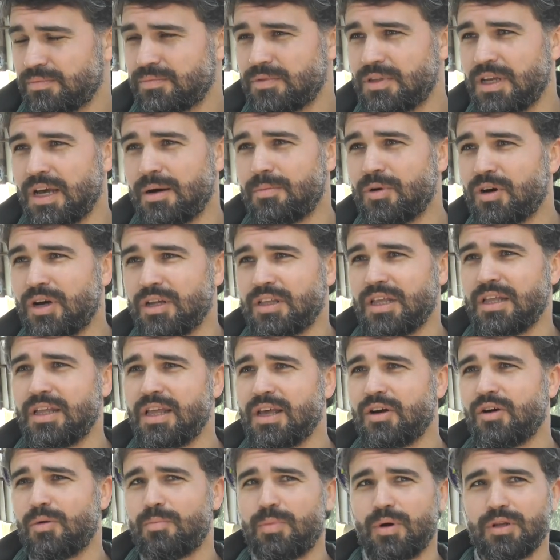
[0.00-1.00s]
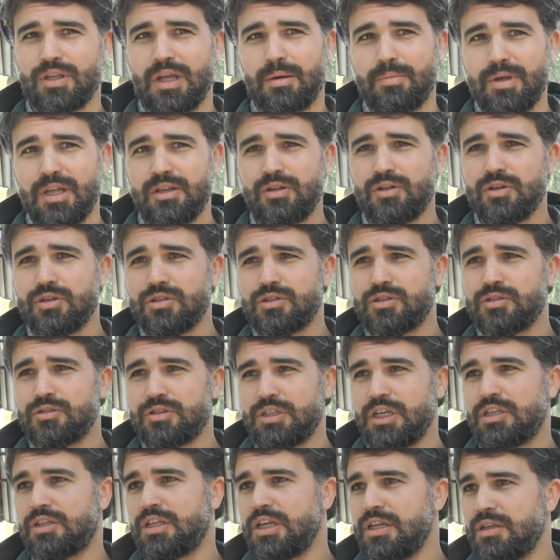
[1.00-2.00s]
Digamos que tiene comportamientos
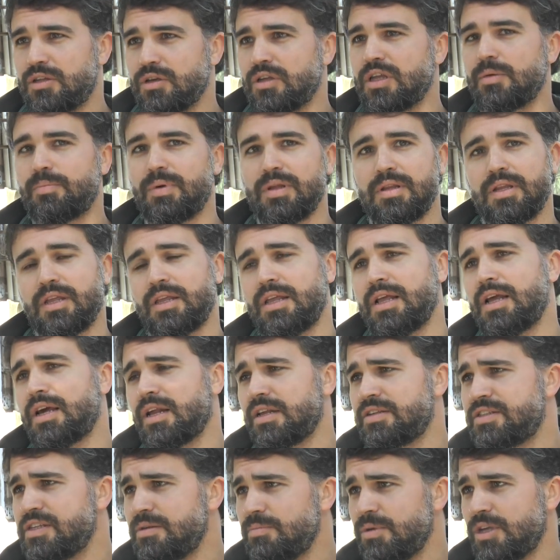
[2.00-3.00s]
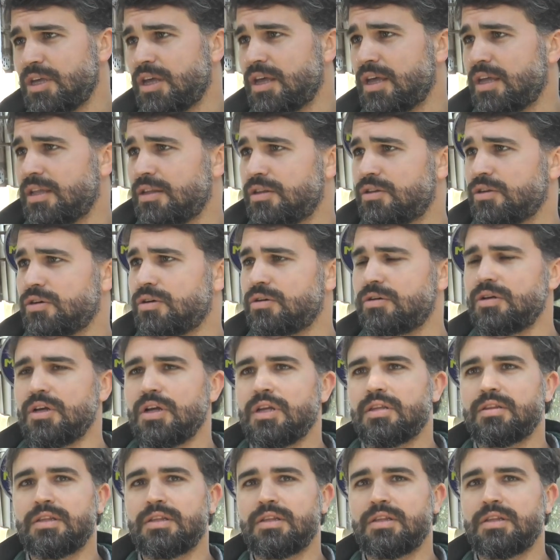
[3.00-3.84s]
distintos, depende del crecimiento,